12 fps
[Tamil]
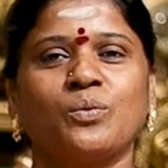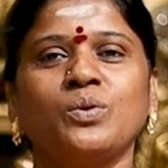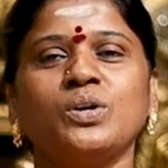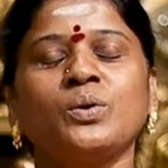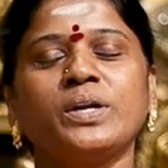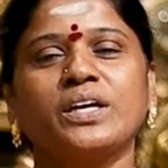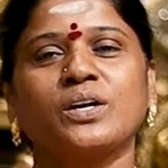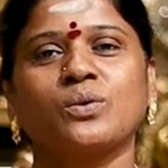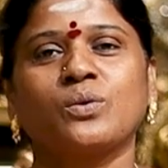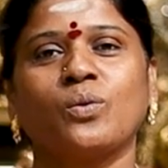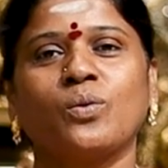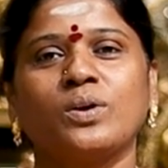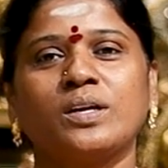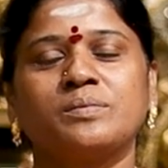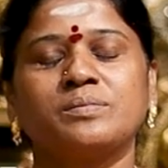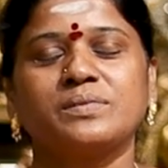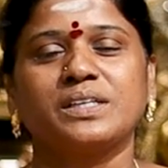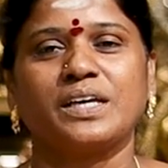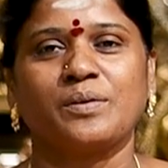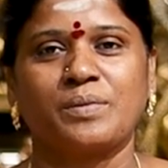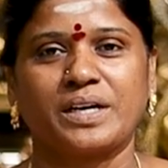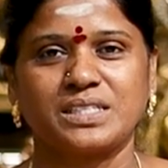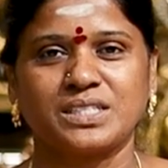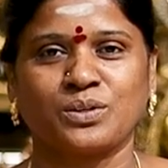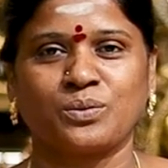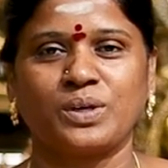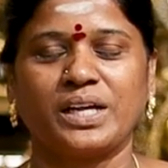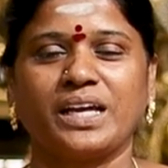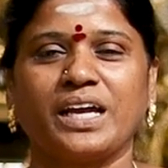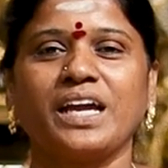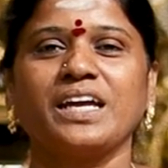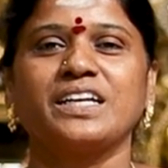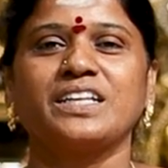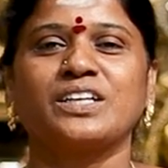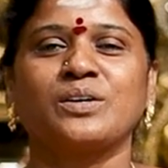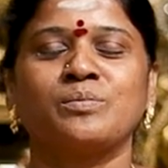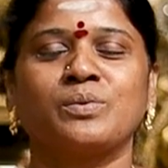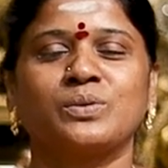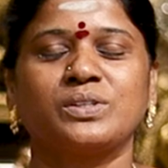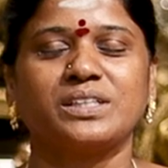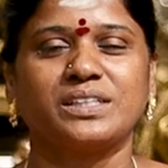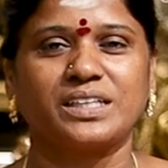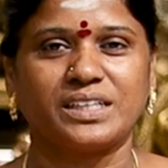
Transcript: உன்னுடைய கோலம் என் மனசுக்குள்ளேயே இருக்கும்போது